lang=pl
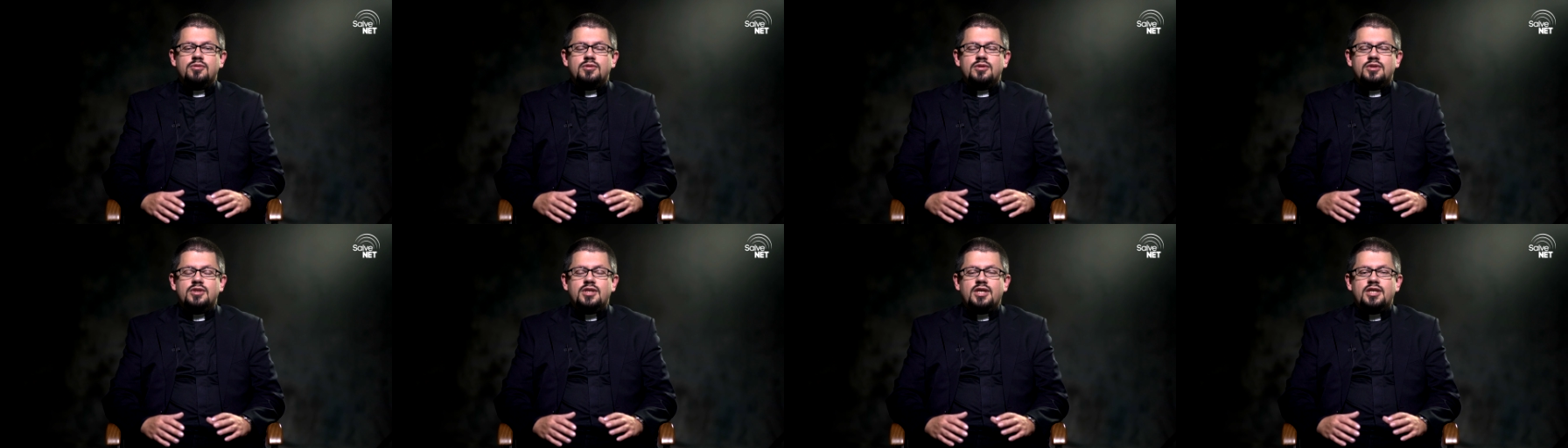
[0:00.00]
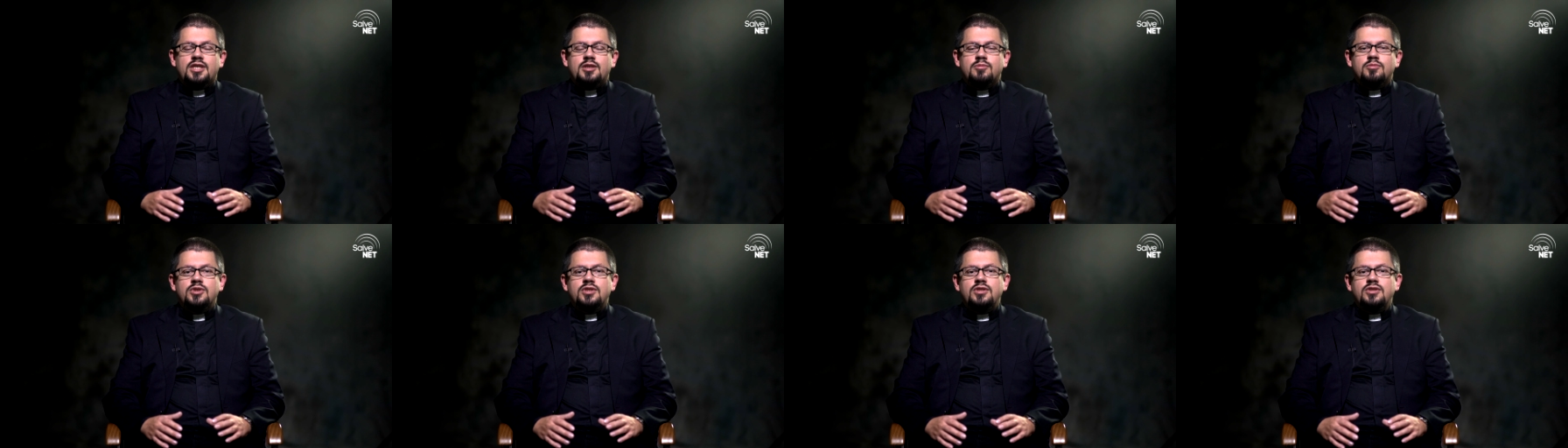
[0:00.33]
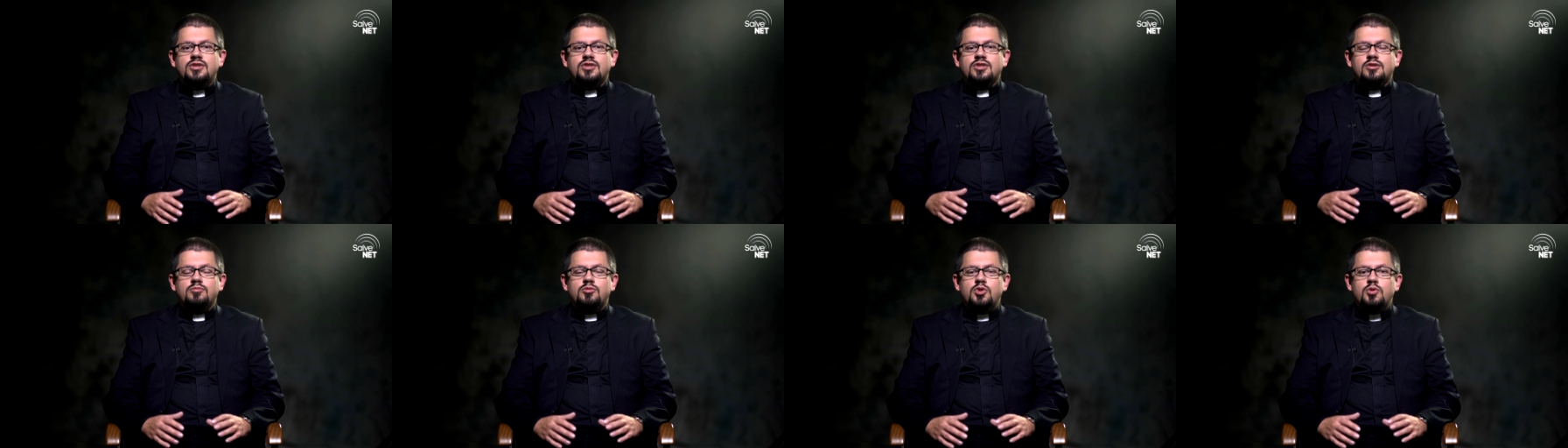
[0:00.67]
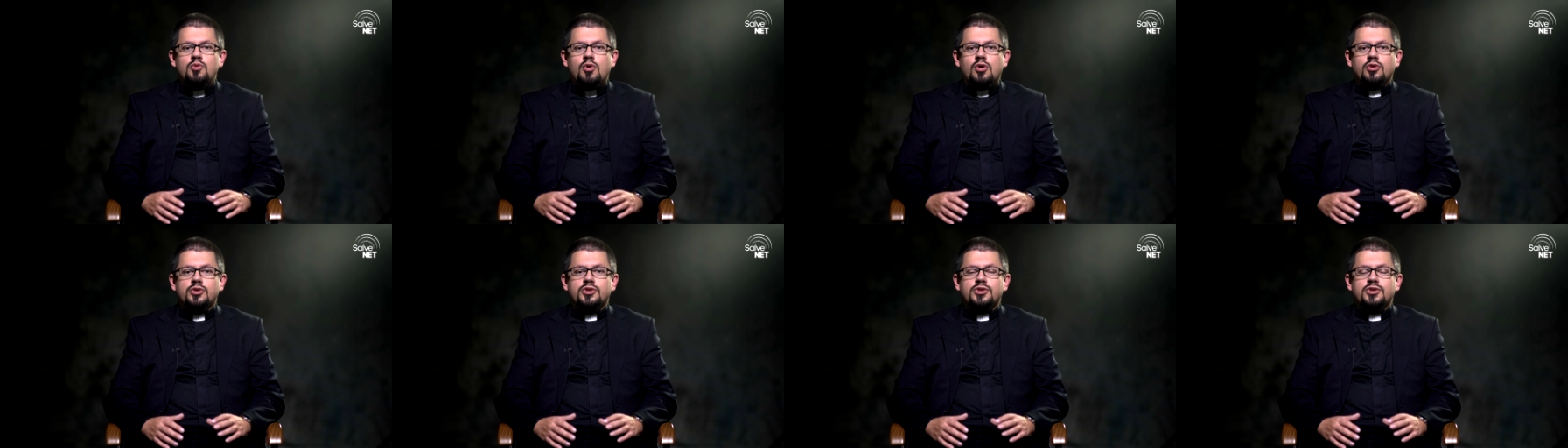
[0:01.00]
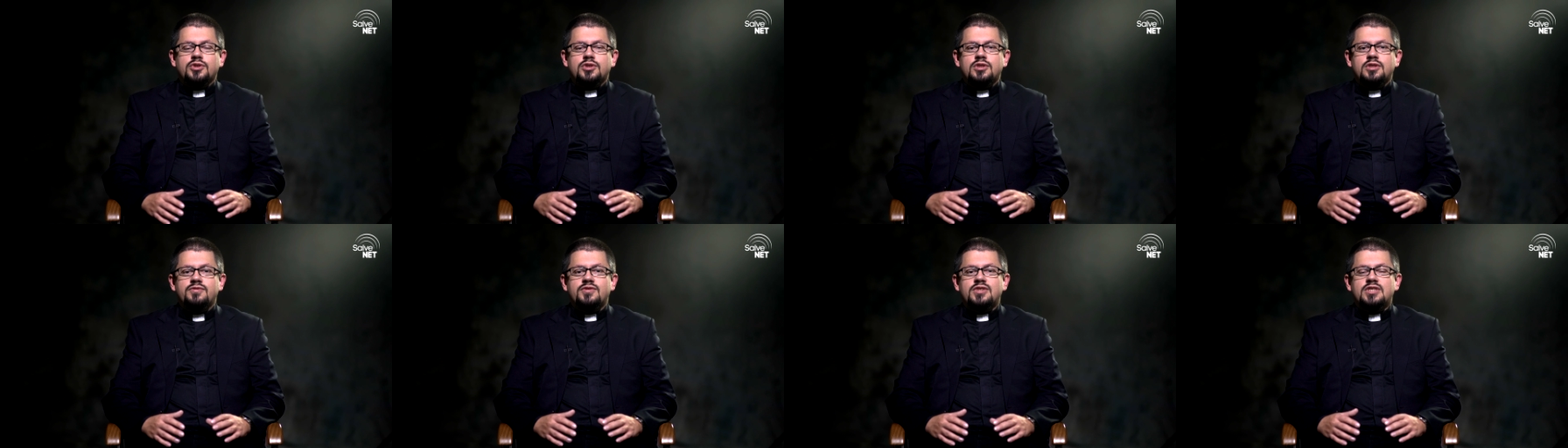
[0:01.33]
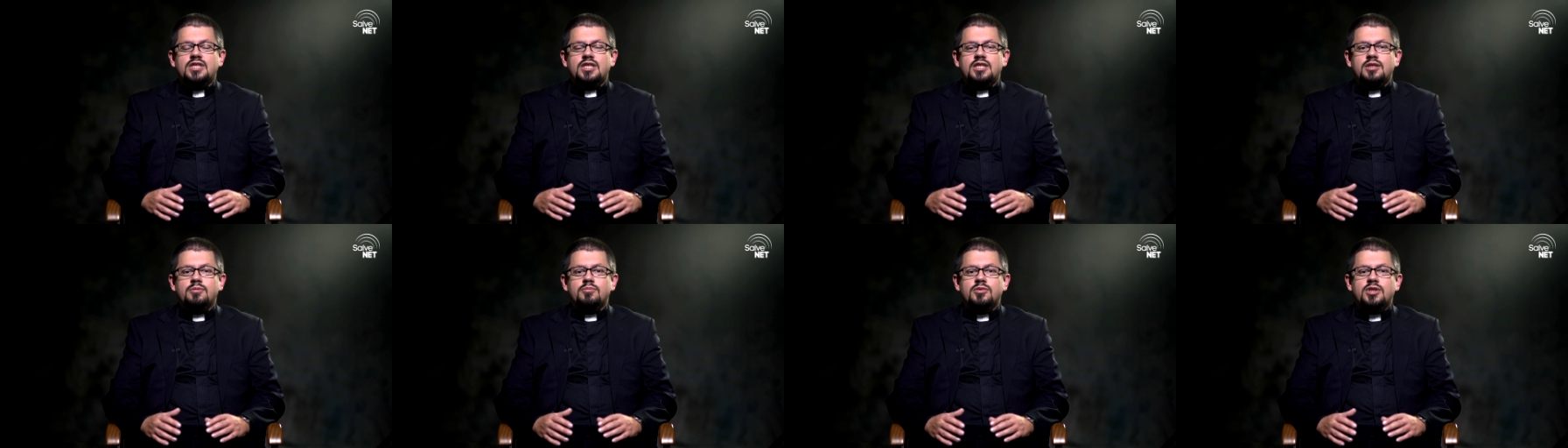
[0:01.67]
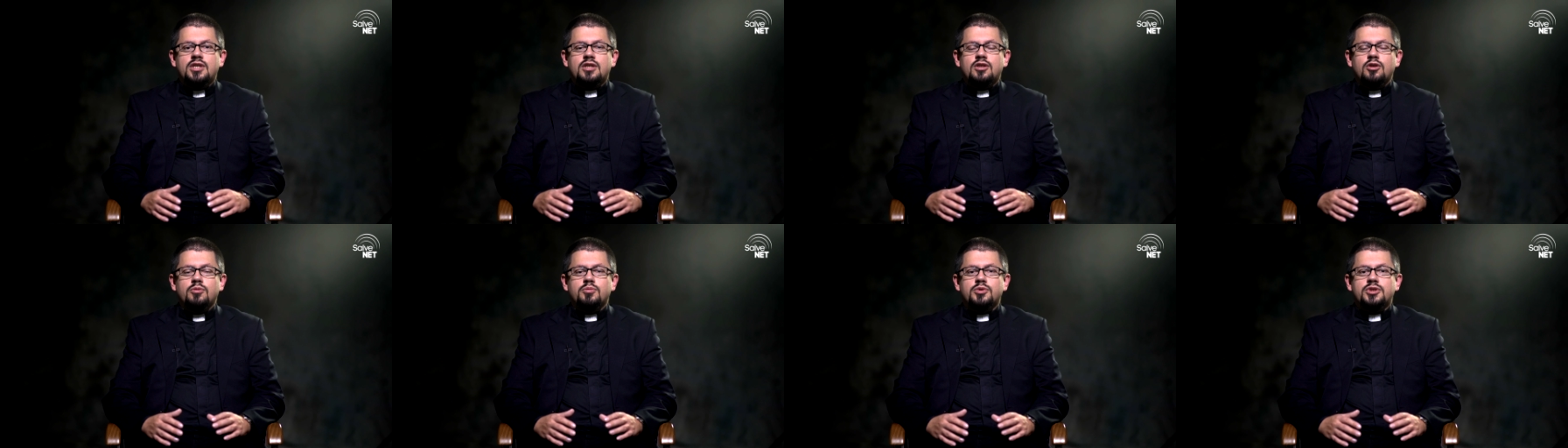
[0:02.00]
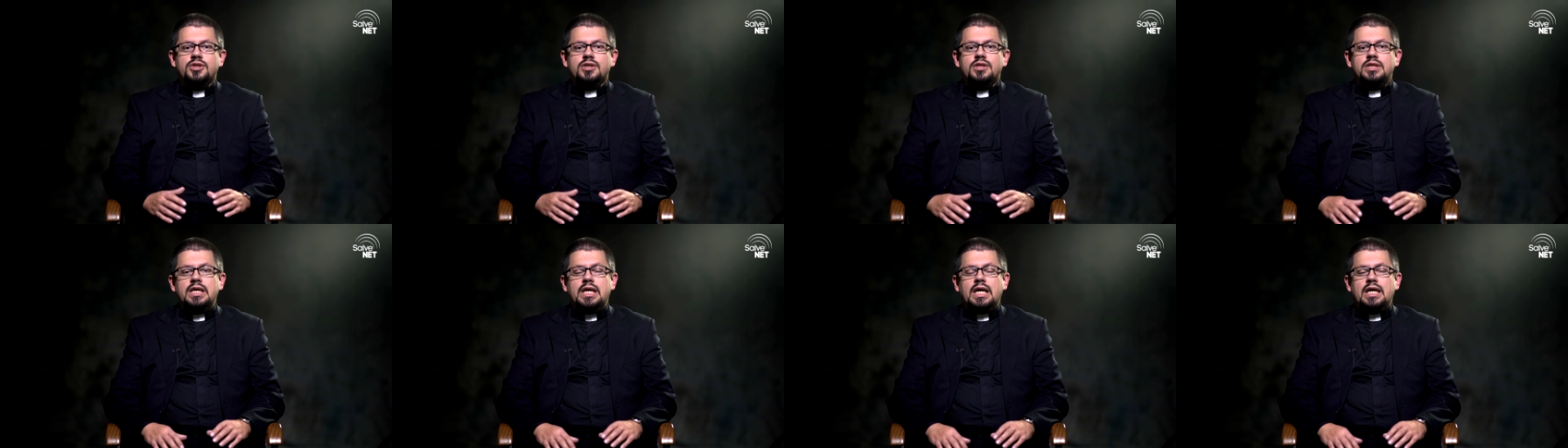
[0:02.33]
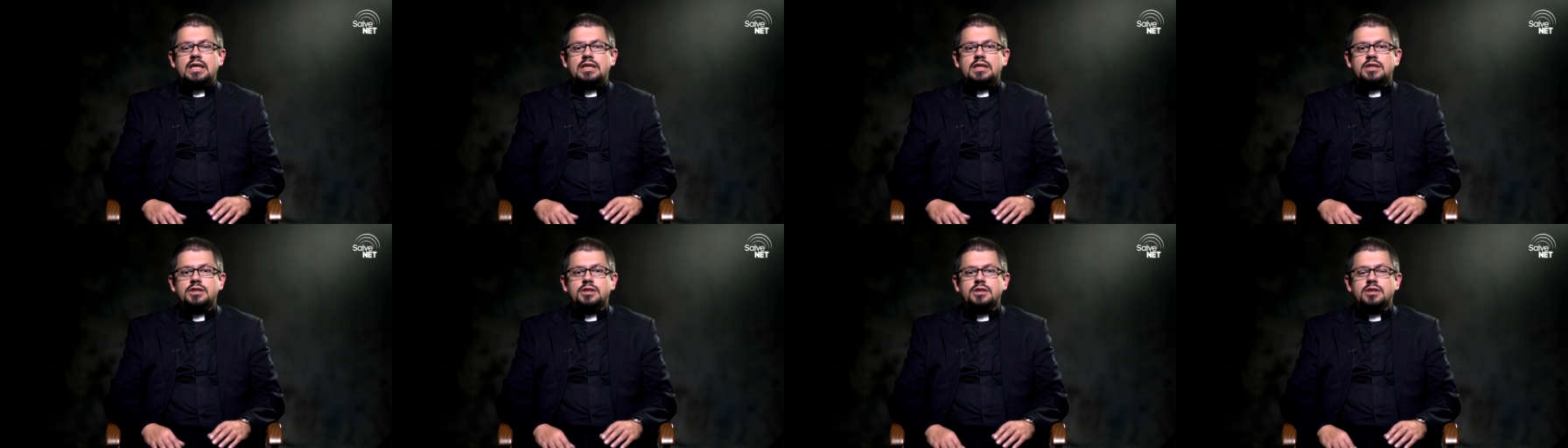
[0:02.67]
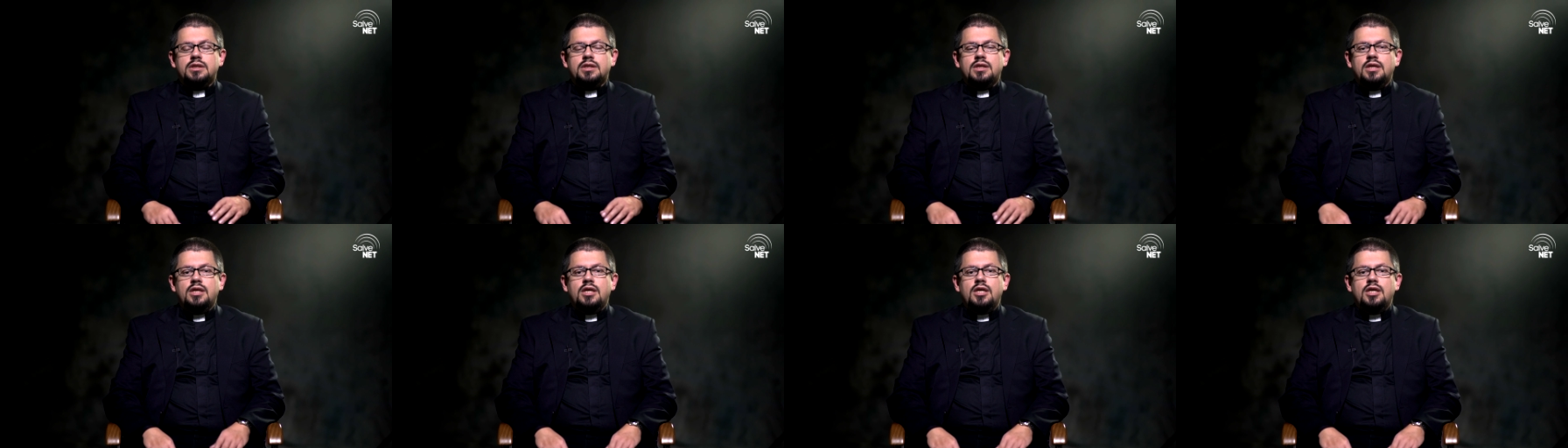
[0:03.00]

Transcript: tajemnicy miłości i wzajemnego przenikania się,